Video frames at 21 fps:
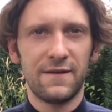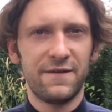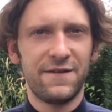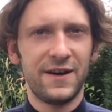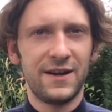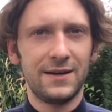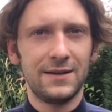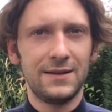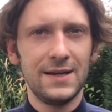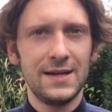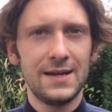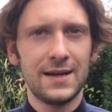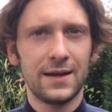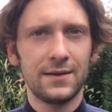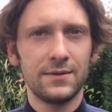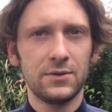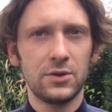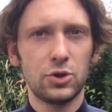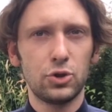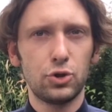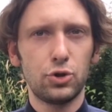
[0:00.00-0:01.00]

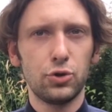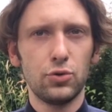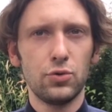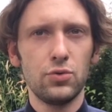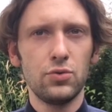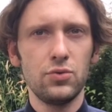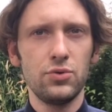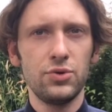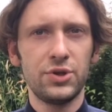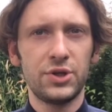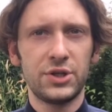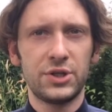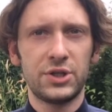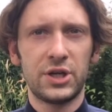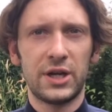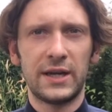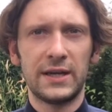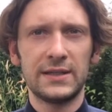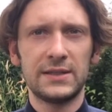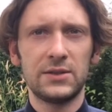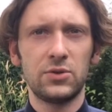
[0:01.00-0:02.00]
Ferdynand czuł,
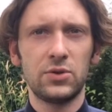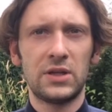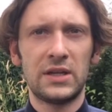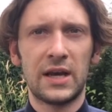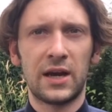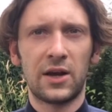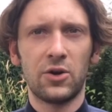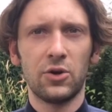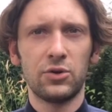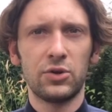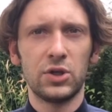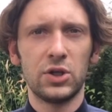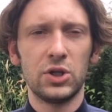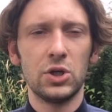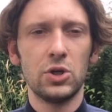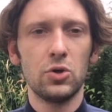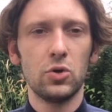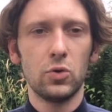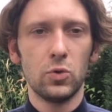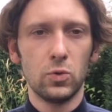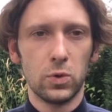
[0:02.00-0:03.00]
że jest na koty
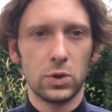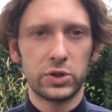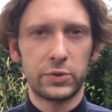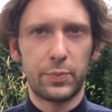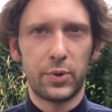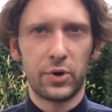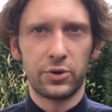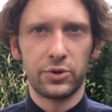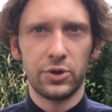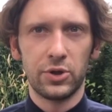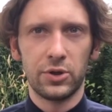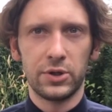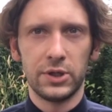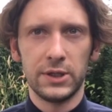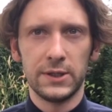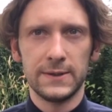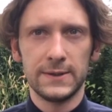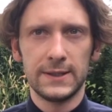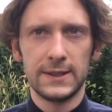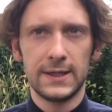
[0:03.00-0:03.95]
uodporniony